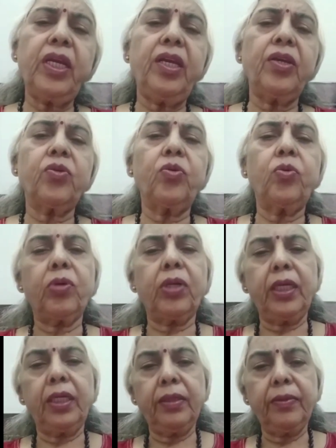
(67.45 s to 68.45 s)
एक हो
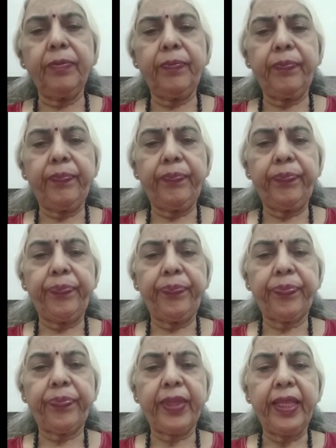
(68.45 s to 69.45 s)

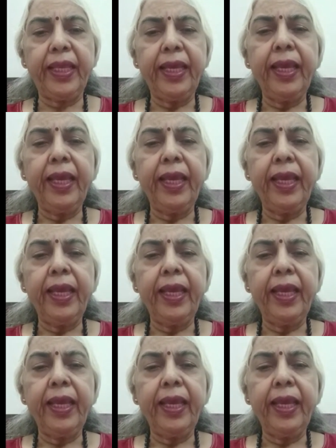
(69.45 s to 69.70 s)
गए